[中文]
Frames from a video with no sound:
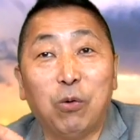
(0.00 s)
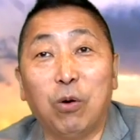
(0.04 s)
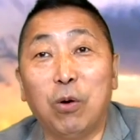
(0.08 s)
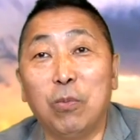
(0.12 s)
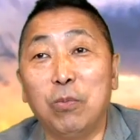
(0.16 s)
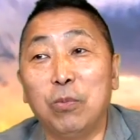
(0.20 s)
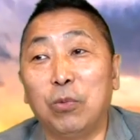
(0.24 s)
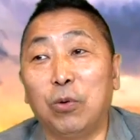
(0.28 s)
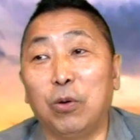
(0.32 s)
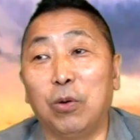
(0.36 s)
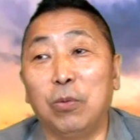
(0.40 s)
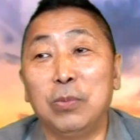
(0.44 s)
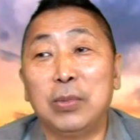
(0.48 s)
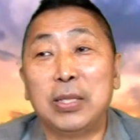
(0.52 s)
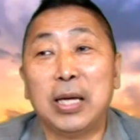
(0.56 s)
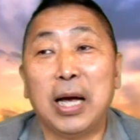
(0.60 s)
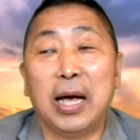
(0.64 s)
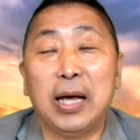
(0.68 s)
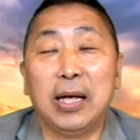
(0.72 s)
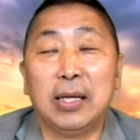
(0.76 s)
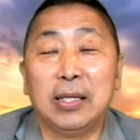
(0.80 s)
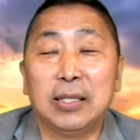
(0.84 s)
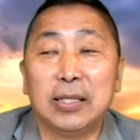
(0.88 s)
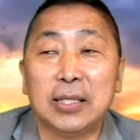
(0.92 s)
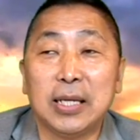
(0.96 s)
我们我们
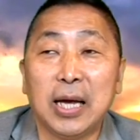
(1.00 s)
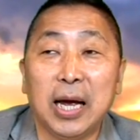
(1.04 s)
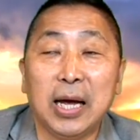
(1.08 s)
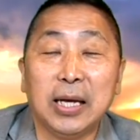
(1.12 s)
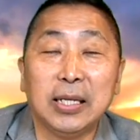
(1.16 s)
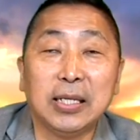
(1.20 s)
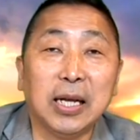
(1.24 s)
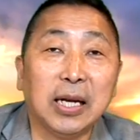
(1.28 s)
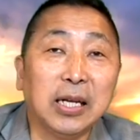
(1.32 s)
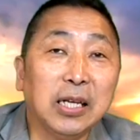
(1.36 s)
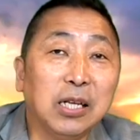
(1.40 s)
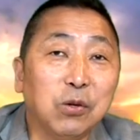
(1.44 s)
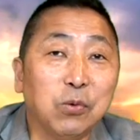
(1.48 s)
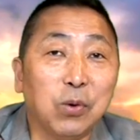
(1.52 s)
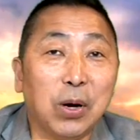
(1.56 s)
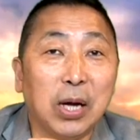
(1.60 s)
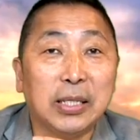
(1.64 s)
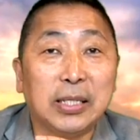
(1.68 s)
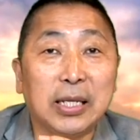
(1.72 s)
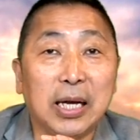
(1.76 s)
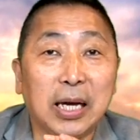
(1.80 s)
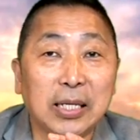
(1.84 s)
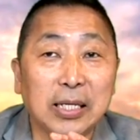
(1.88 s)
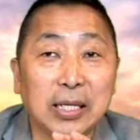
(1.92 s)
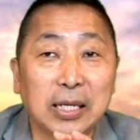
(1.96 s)
再再再另外
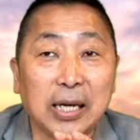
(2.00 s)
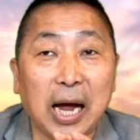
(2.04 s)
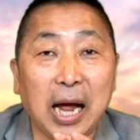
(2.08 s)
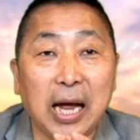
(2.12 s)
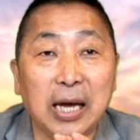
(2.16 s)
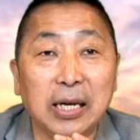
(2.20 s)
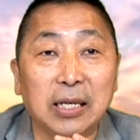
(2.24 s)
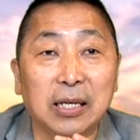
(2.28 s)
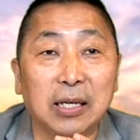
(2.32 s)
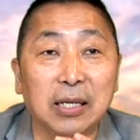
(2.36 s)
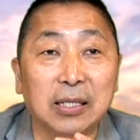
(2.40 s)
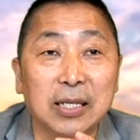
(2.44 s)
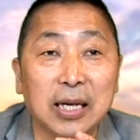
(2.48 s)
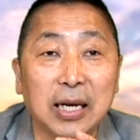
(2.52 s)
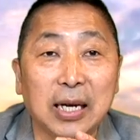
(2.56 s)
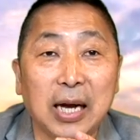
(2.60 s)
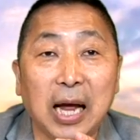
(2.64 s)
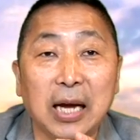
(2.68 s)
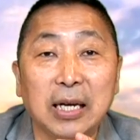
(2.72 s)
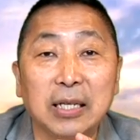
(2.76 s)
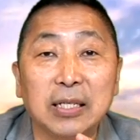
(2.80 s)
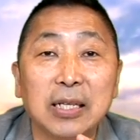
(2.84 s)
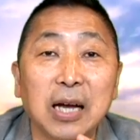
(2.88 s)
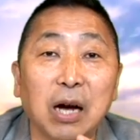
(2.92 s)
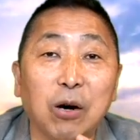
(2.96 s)
再再开一个再
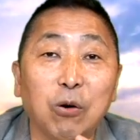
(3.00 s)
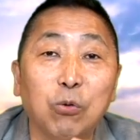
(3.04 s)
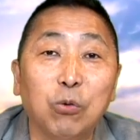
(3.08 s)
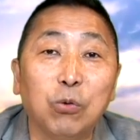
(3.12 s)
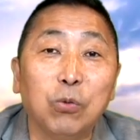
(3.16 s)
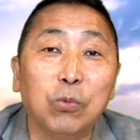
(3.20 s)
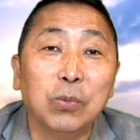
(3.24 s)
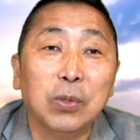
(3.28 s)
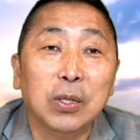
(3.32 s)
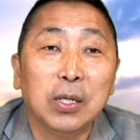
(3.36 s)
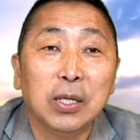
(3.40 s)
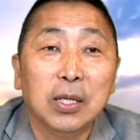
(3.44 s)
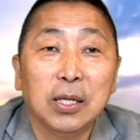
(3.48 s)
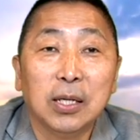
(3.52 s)
开一个账户，